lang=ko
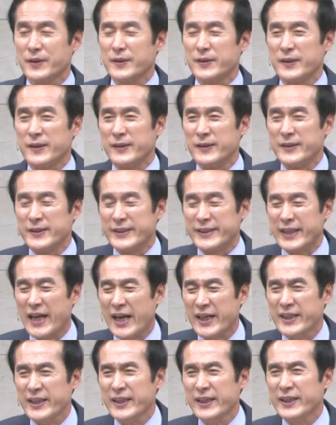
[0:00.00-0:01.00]
그들은
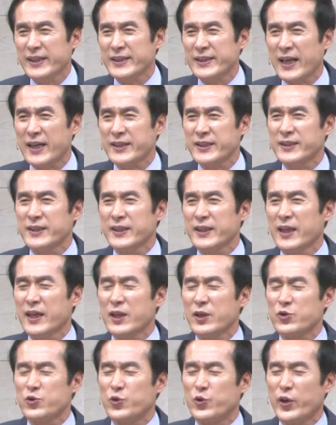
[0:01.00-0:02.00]
자기
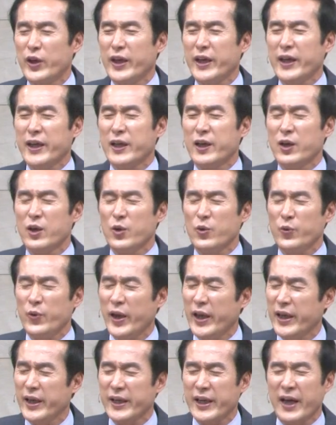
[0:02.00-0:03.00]
자신의 죄를
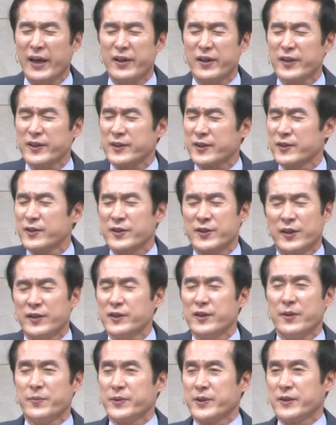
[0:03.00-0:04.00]
회개하는 것은
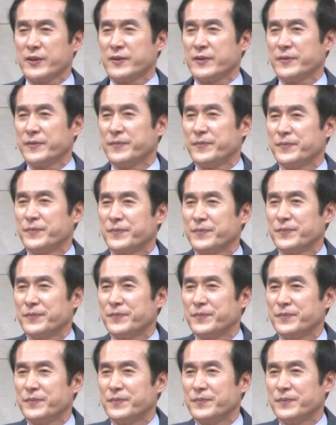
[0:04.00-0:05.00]
전혀 없었어요.
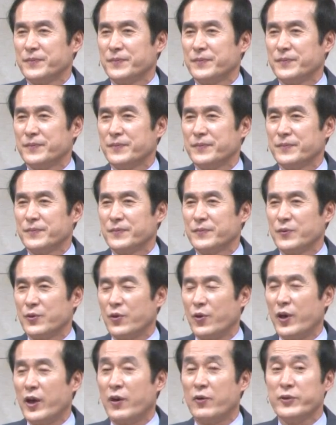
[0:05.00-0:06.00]

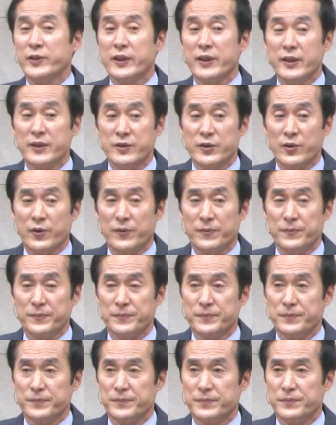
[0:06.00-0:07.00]
놀라운 일이죠.
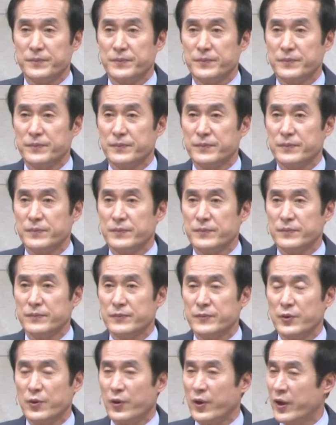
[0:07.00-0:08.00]

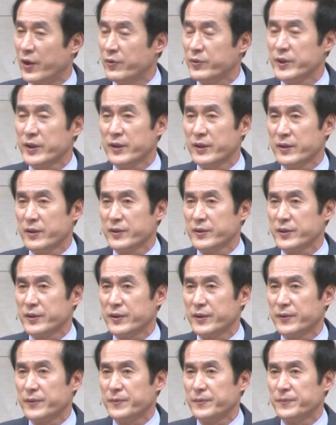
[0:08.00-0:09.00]
놀라운 일인
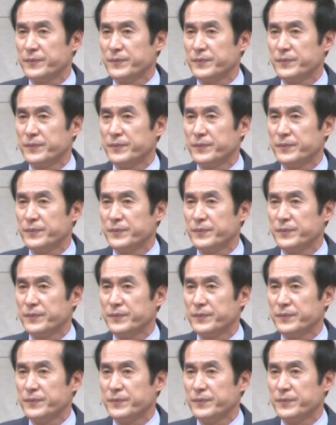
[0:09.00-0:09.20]
것이에요.